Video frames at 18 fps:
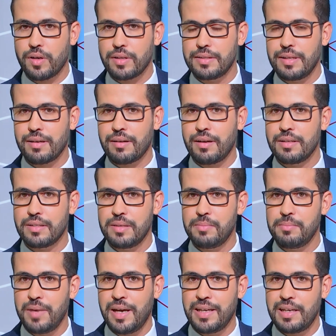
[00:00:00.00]
القدم
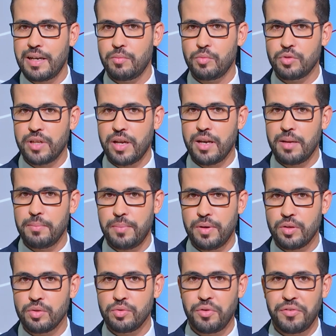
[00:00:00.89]
أن المدرب
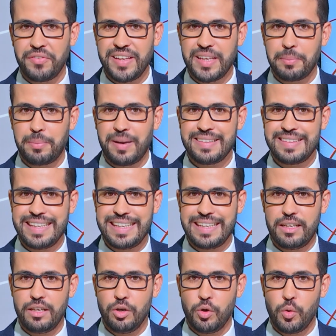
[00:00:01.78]
لودوفيك
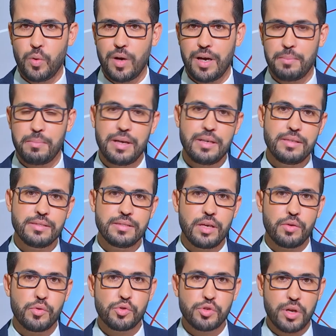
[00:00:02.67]
باتيلي هو من
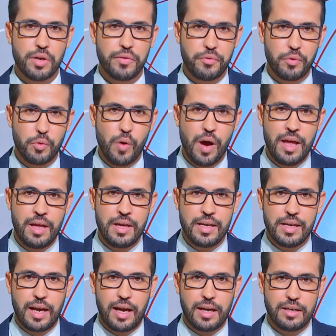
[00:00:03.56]
سيشرف
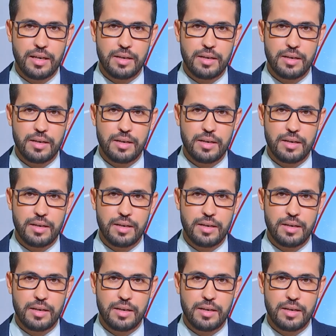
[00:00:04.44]
على